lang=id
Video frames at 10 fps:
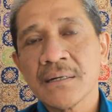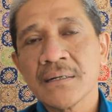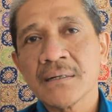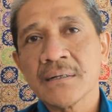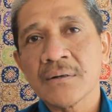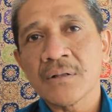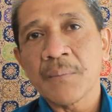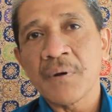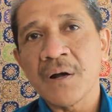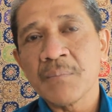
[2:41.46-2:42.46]
e, Kota
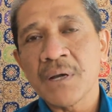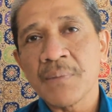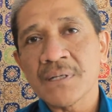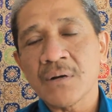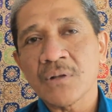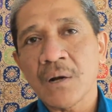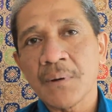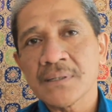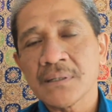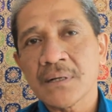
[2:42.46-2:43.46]
Pekalongan bagi masyarakat
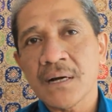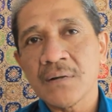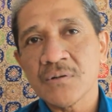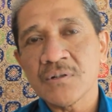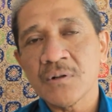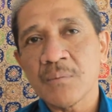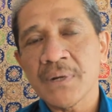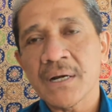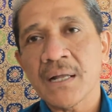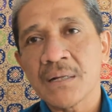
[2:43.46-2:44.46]
Pekalongan sekaligus untuk
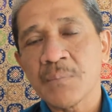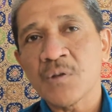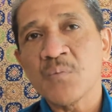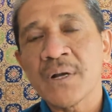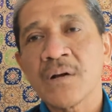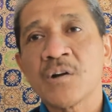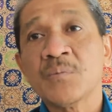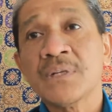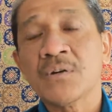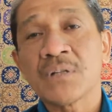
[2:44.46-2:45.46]
meningkatkan pertumbuhan
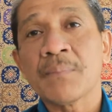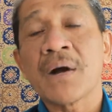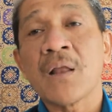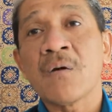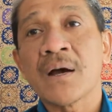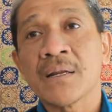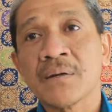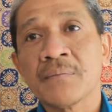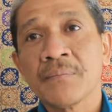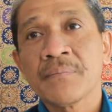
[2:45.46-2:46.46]
ekonomi di Kota Pekalongan.
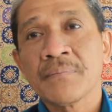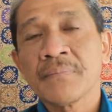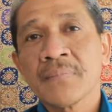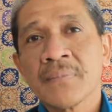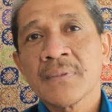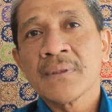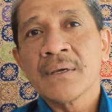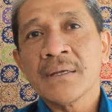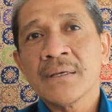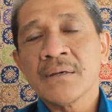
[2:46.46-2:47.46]
Hmm.
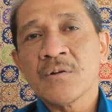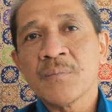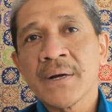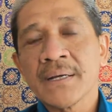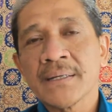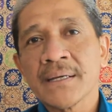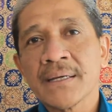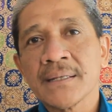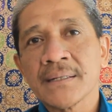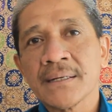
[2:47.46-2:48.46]
Ini upaya dari
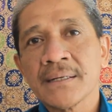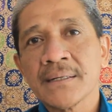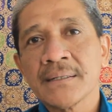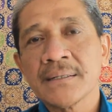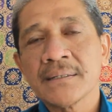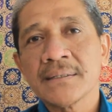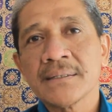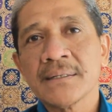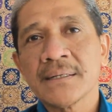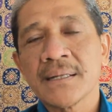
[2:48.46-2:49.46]
kita
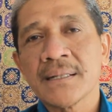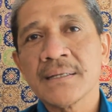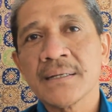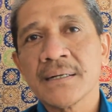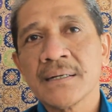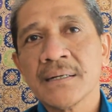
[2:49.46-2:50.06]
sehingga nantinya